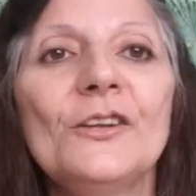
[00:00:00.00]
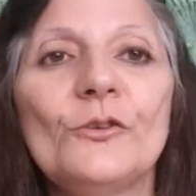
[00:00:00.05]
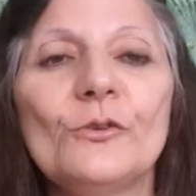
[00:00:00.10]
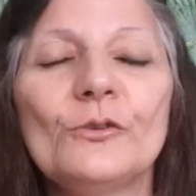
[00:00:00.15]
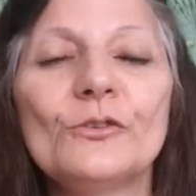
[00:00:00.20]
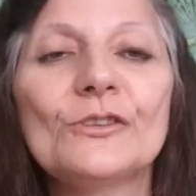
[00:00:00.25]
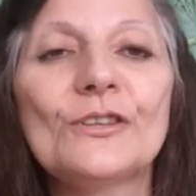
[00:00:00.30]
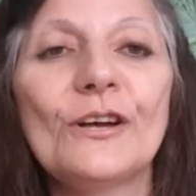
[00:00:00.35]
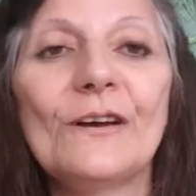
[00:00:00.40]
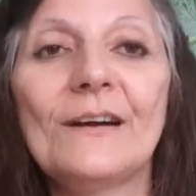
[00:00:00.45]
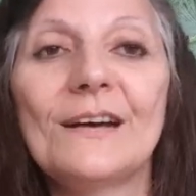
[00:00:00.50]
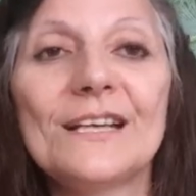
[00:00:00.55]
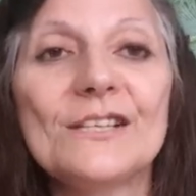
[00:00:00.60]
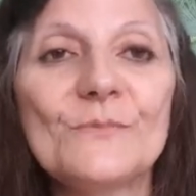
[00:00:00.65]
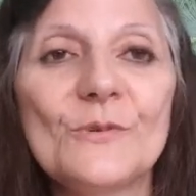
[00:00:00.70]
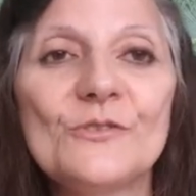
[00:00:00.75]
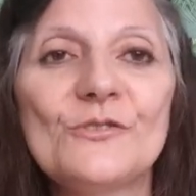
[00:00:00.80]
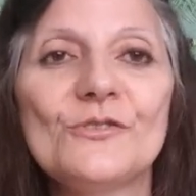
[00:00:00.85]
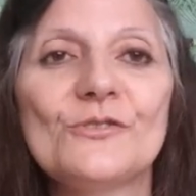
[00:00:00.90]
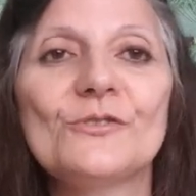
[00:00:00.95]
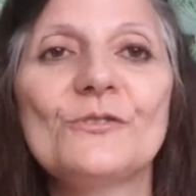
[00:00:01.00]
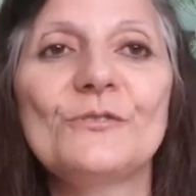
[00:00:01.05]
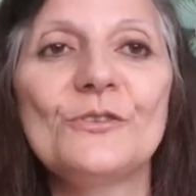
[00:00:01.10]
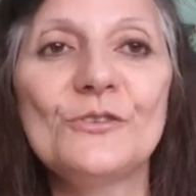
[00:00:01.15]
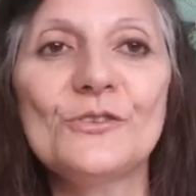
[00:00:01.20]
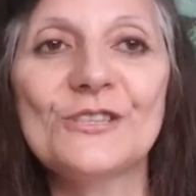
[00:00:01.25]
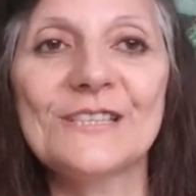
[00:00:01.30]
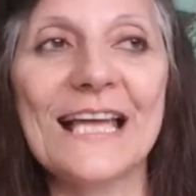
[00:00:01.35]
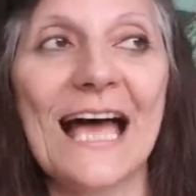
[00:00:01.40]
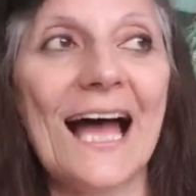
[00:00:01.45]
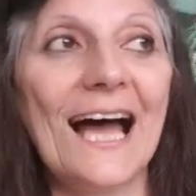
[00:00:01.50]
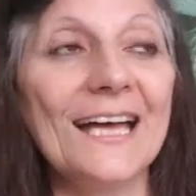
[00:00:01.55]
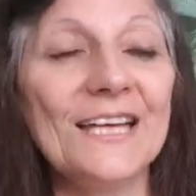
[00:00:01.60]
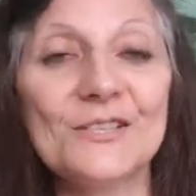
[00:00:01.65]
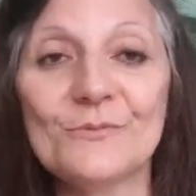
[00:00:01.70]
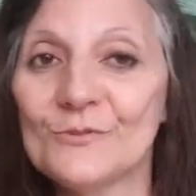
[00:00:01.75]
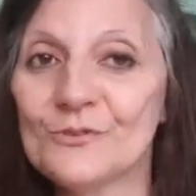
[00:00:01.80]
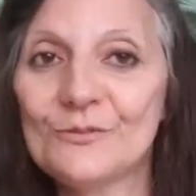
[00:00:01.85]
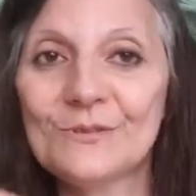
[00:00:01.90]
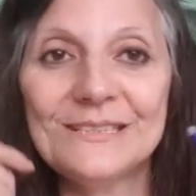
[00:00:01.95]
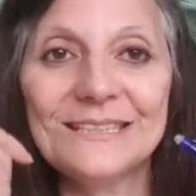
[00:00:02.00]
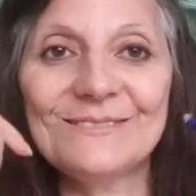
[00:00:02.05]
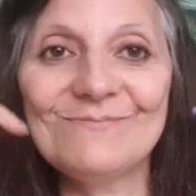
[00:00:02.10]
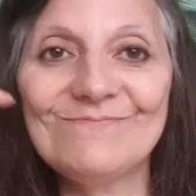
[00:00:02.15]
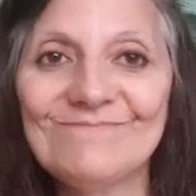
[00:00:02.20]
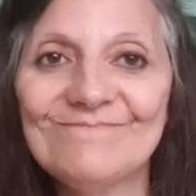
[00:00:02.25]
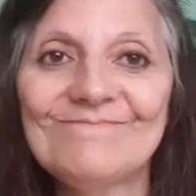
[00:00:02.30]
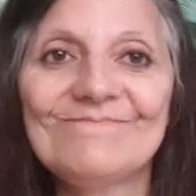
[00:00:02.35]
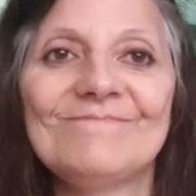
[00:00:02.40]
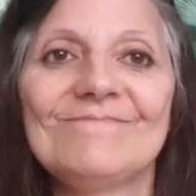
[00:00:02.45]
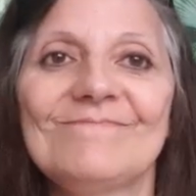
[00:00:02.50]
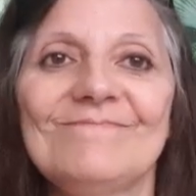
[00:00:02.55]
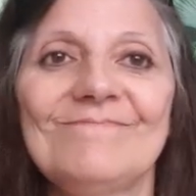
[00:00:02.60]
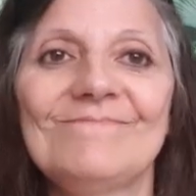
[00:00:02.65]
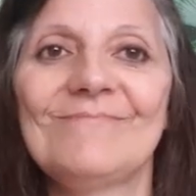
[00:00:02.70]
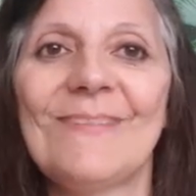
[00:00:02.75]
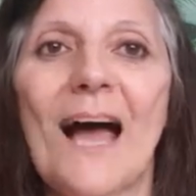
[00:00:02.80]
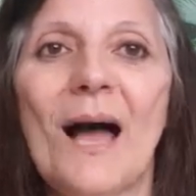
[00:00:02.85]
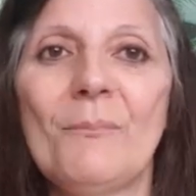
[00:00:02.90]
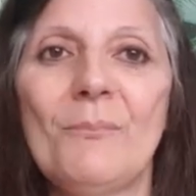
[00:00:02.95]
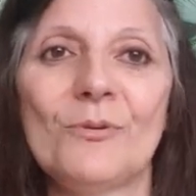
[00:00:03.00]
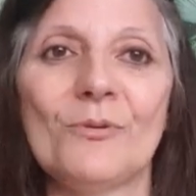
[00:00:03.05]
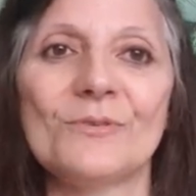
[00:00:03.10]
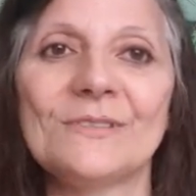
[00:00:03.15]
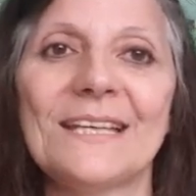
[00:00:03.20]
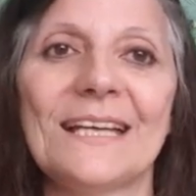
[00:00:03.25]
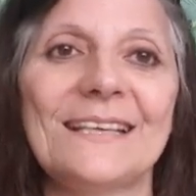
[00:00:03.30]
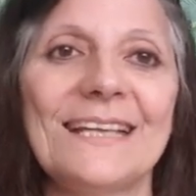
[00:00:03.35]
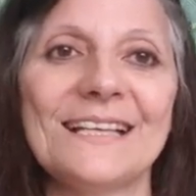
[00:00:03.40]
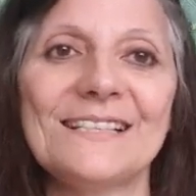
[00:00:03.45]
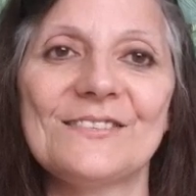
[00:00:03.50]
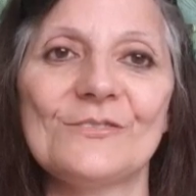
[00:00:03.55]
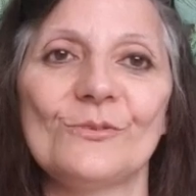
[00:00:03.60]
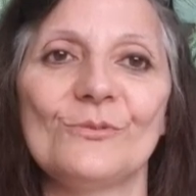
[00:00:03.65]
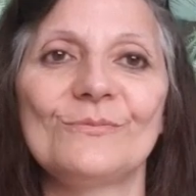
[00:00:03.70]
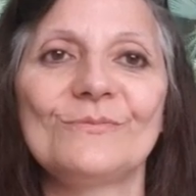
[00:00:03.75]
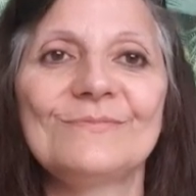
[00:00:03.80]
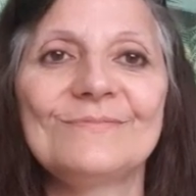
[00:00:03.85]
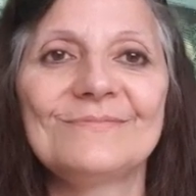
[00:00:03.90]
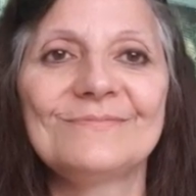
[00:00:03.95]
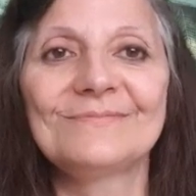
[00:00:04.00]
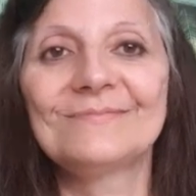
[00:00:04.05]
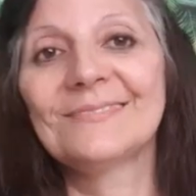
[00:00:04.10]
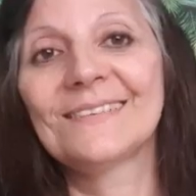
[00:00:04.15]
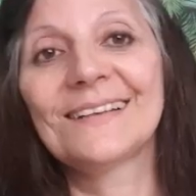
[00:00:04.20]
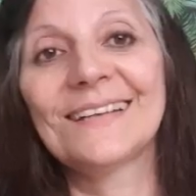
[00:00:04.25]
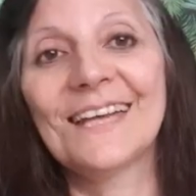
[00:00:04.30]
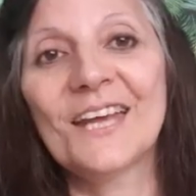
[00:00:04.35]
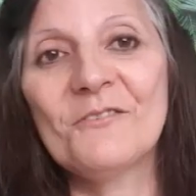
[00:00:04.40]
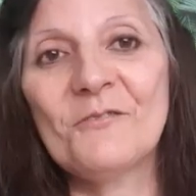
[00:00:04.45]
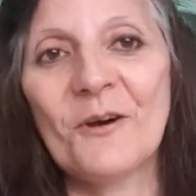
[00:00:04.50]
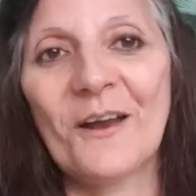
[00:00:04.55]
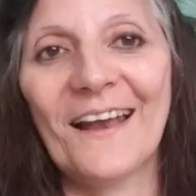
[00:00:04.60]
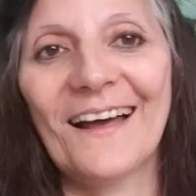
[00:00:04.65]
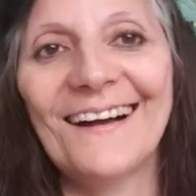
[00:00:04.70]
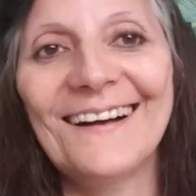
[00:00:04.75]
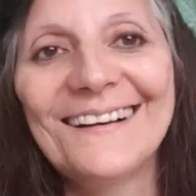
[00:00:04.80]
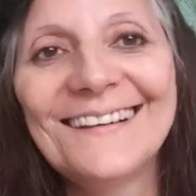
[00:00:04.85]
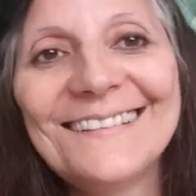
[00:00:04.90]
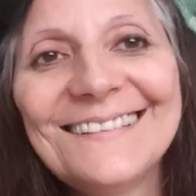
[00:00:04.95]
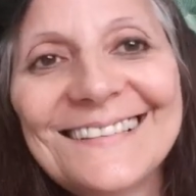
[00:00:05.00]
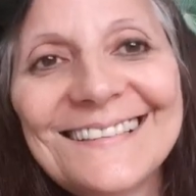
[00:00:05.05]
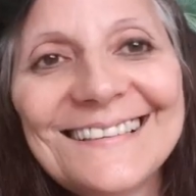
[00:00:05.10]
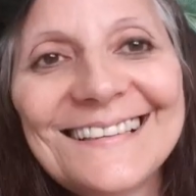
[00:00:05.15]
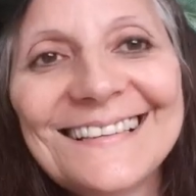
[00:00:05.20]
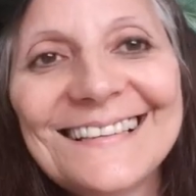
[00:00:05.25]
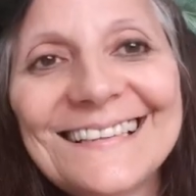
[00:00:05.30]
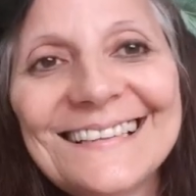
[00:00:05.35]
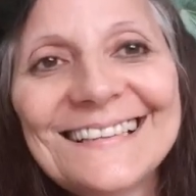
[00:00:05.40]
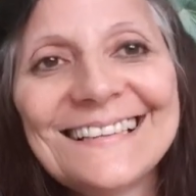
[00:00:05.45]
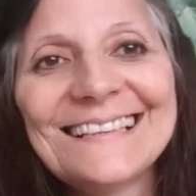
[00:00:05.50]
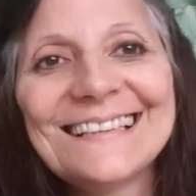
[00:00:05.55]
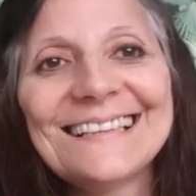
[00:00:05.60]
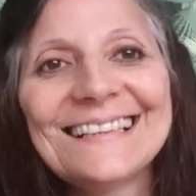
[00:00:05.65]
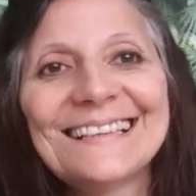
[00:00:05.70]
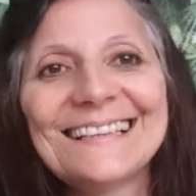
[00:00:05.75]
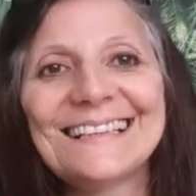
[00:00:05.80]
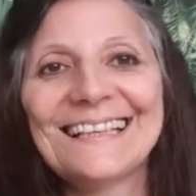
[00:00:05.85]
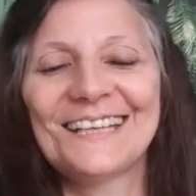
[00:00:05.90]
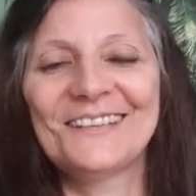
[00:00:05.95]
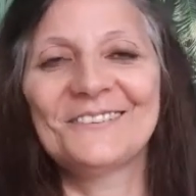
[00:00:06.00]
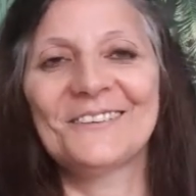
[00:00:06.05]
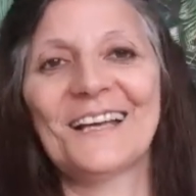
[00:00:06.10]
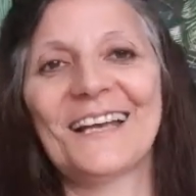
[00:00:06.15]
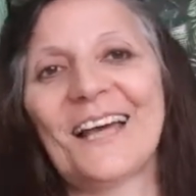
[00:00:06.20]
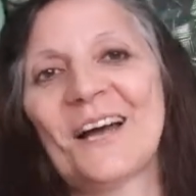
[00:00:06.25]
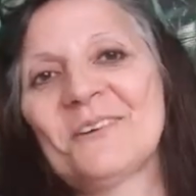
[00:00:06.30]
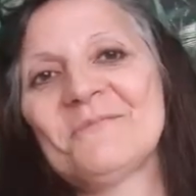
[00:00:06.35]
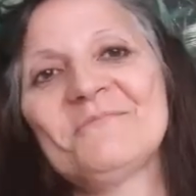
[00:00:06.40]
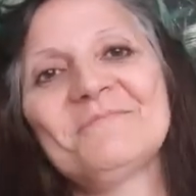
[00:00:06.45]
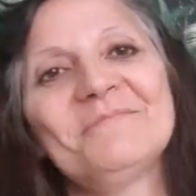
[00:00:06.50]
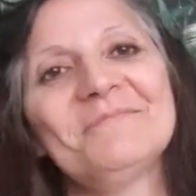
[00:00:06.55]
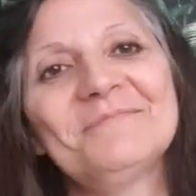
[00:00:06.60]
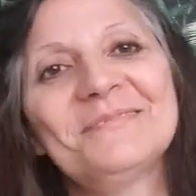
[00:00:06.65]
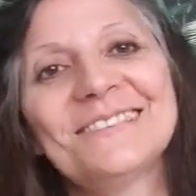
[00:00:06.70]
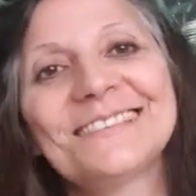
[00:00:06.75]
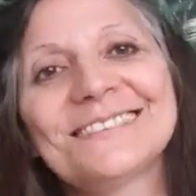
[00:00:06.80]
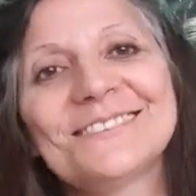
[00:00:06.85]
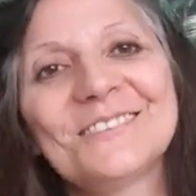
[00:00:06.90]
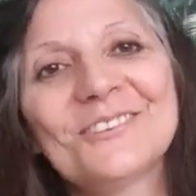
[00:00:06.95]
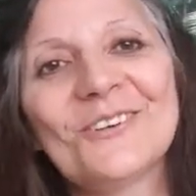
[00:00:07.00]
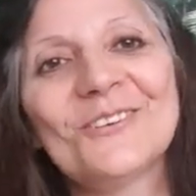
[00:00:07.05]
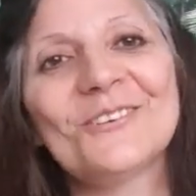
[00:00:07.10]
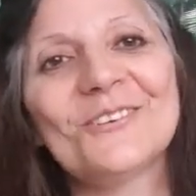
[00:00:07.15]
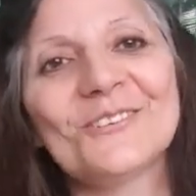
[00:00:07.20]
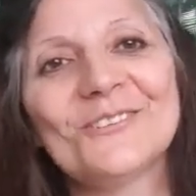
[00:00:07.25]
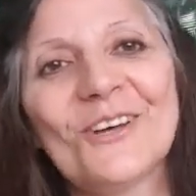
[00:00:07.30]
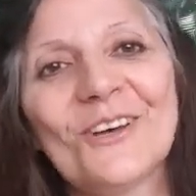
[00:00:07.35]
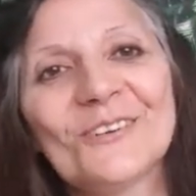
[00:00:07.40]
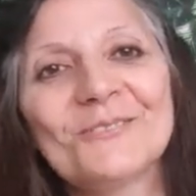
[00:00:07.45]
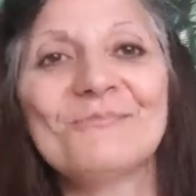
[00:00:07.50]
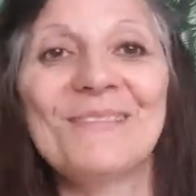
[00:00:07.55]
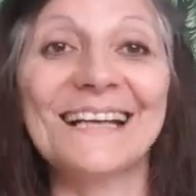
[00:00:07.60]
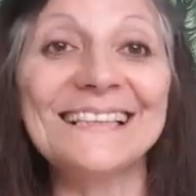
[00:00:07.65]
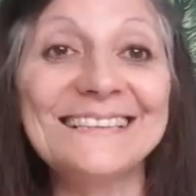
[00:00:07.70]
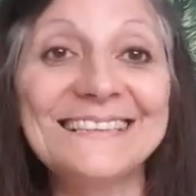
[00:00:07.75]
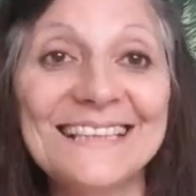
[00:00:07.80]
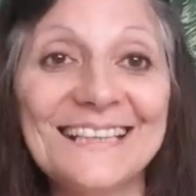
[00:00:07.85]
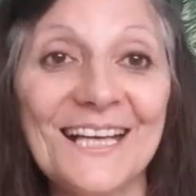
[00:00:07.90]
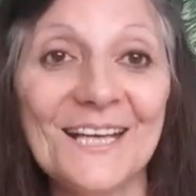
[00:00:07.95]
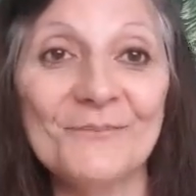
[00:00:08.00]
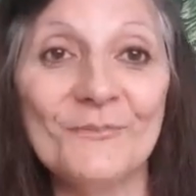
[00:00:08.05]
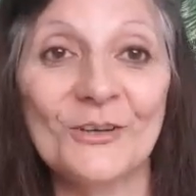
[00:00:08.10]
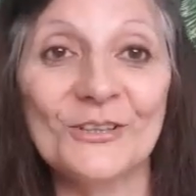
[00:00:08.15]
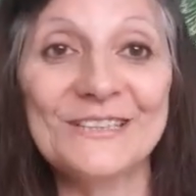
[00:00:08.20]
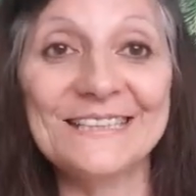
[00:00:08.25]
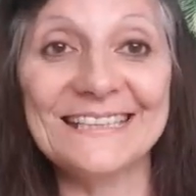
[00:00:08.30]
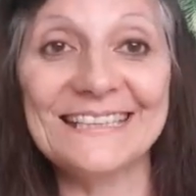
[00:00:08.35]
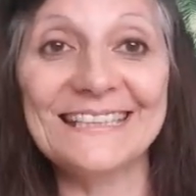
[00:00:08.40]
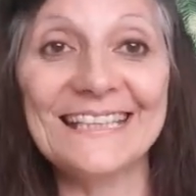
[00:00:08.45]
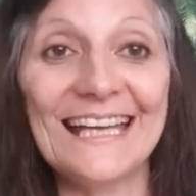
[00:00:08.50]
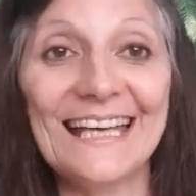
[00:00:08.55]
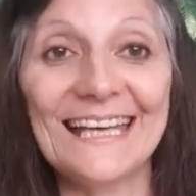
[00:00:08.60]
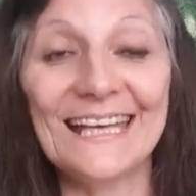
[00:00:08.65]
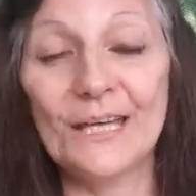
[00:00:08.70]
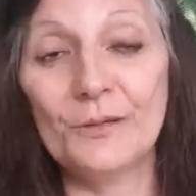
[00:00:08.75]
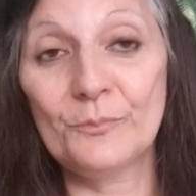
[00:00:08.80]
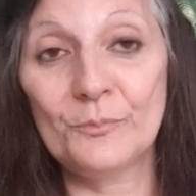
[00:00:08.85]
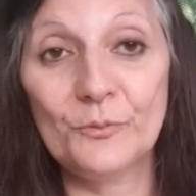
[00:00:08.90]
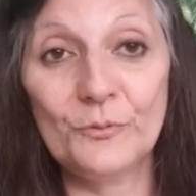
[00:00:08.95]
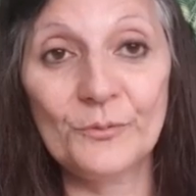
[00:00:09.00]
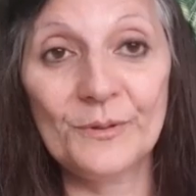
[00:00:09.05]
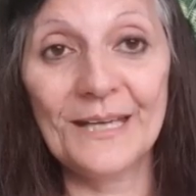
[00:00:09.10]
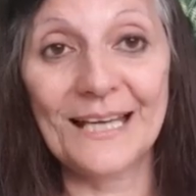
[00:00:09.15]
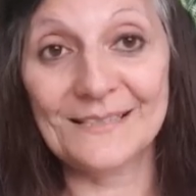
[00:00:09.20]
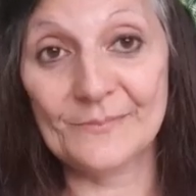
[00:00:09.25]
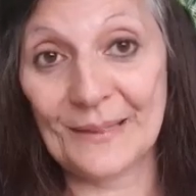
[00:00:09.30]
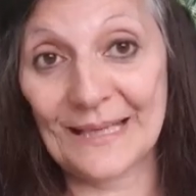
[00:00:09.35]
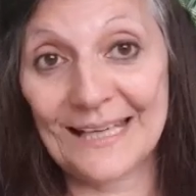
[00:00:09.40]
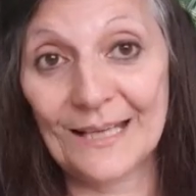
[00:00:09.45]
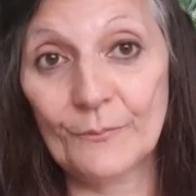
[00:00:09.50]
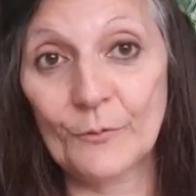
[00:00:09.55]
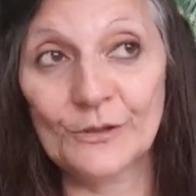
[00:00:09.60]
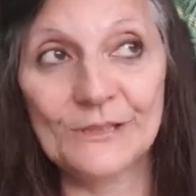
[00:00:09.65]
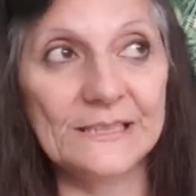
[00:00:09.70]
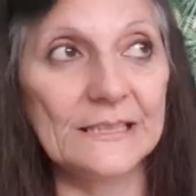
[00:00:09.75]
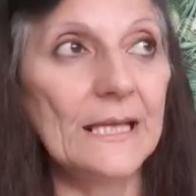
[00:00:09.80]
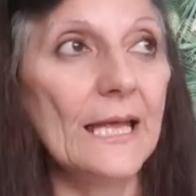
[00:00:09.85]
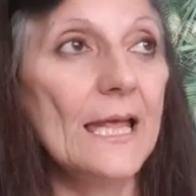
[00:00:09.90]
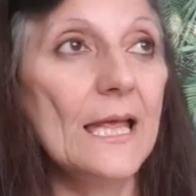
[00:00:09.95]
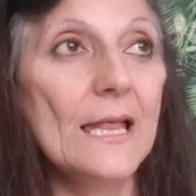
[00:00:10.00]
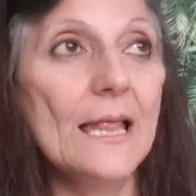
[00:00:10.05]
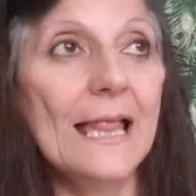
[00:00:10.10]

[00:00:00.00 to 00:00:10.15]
Donc, euh, je me suis souvenue de ça et je me suis dit, appelons cet assaut. Et voilà. Et voilà. Je suis trop contente. Merci Clémentine. Et puis, elle s'appelle Clémentine.